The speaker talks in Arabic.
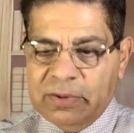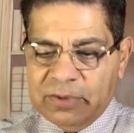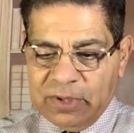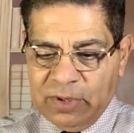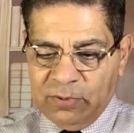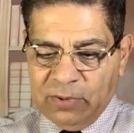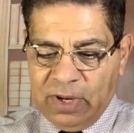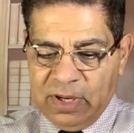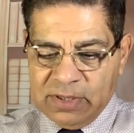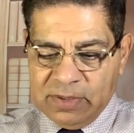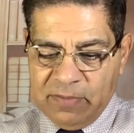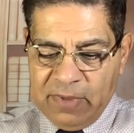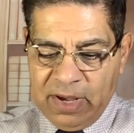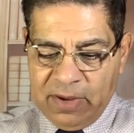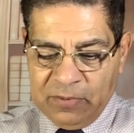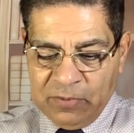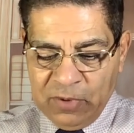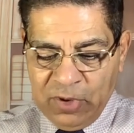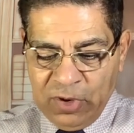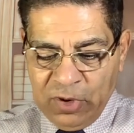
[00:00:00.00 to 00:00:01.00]
مش هنقول أسماء
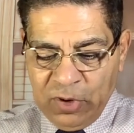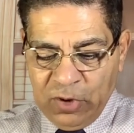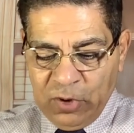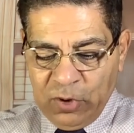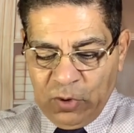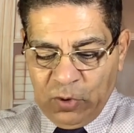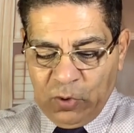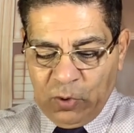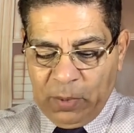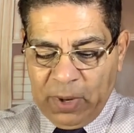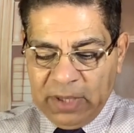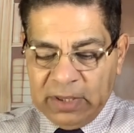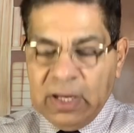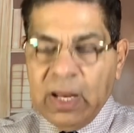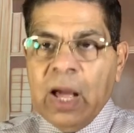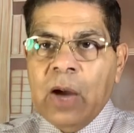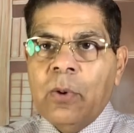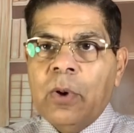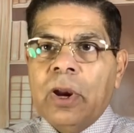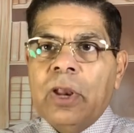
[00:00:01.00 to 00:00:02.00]
وبعدين
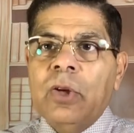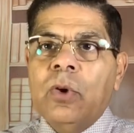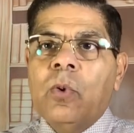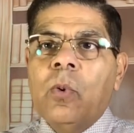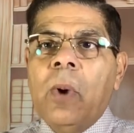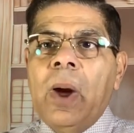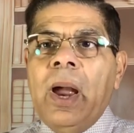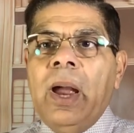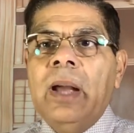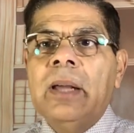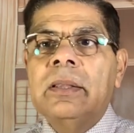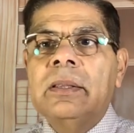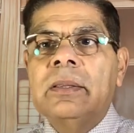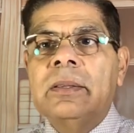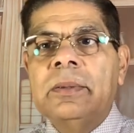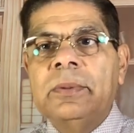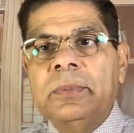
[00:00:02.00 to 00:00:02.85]
هوريك واحد